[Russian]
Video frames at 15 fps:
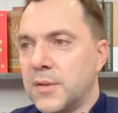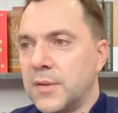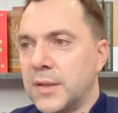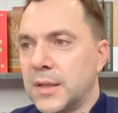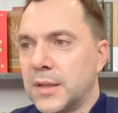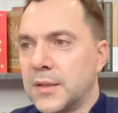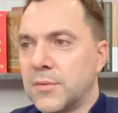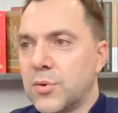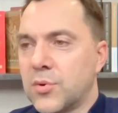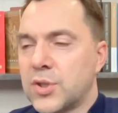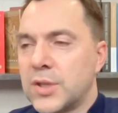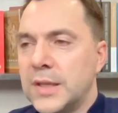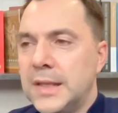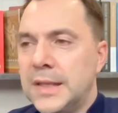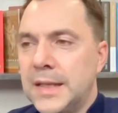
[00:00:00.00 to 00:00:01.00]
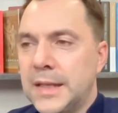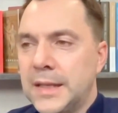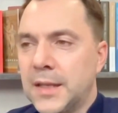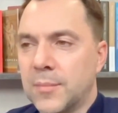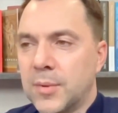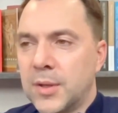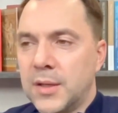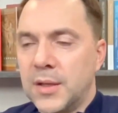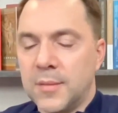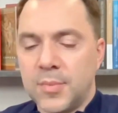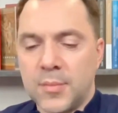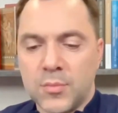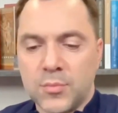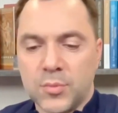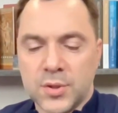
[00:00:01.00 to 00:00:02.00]
Германия передавать? Так на вооружении не
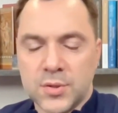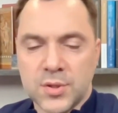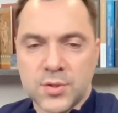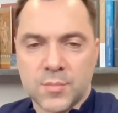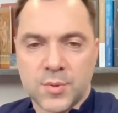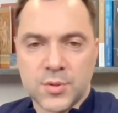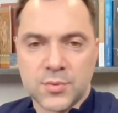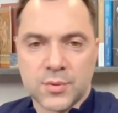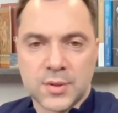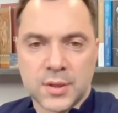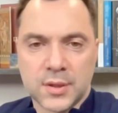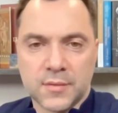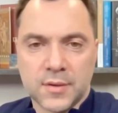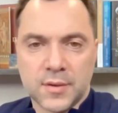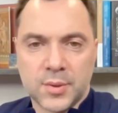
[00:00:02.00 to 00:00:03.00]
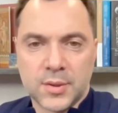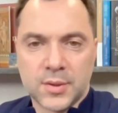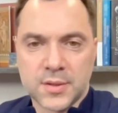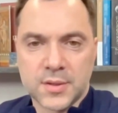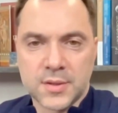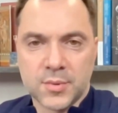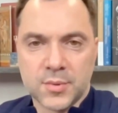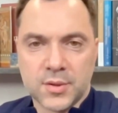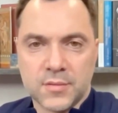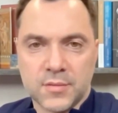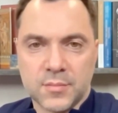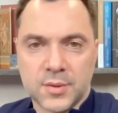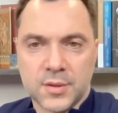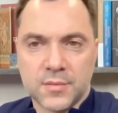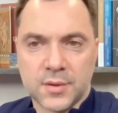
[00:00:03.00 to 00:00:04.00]
Германии, по-моему, 1500 танков
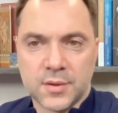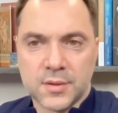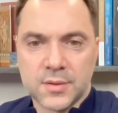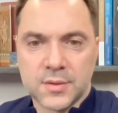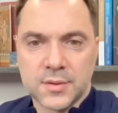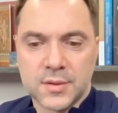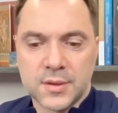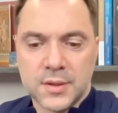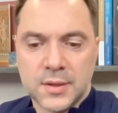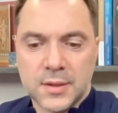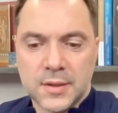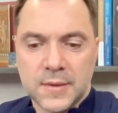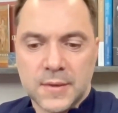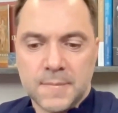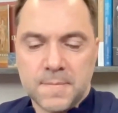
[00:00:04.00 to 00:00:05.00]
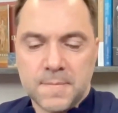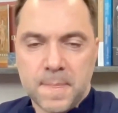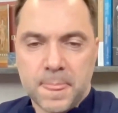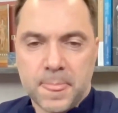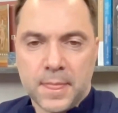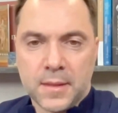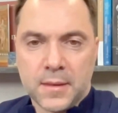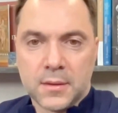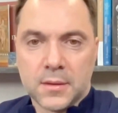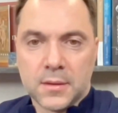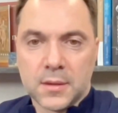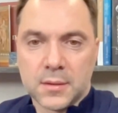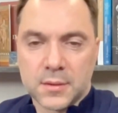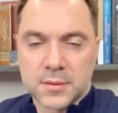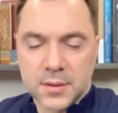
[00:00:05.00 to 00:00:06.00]
«Леопард» разных модификаций.
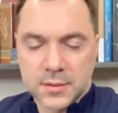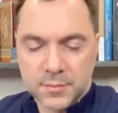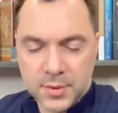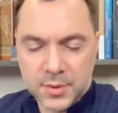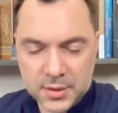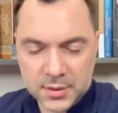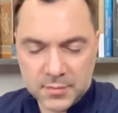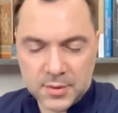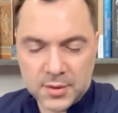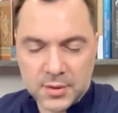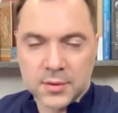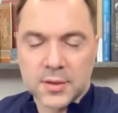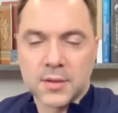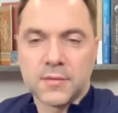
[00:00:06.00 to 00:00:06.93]
Э, как это, знаете,